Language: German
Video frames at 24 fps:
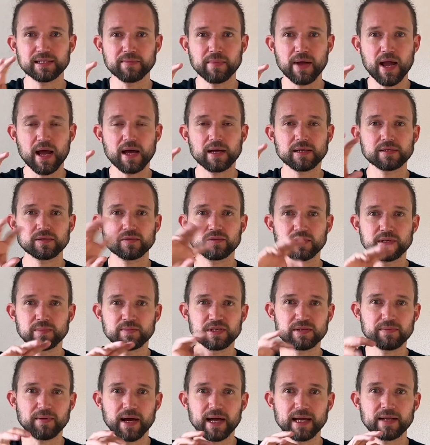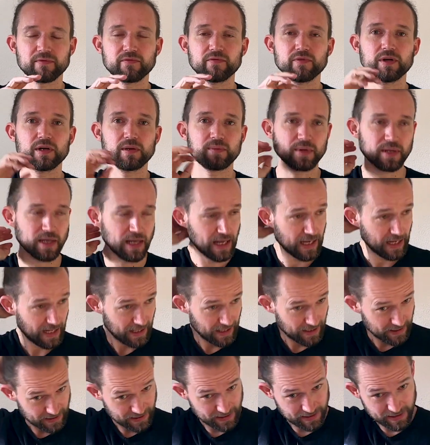dem ersten und dem zweiten Wirbel,
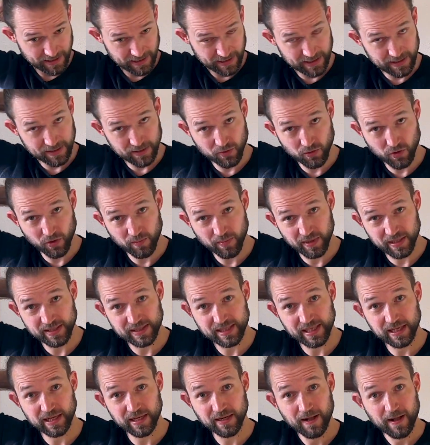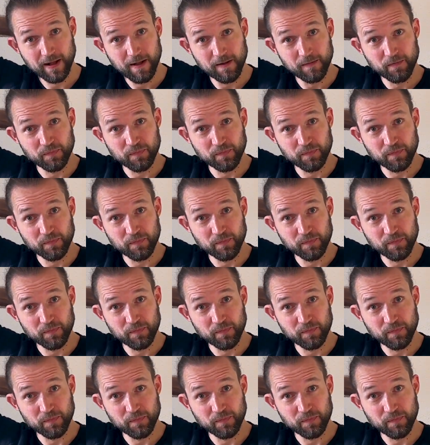hier hinten nochmal sehr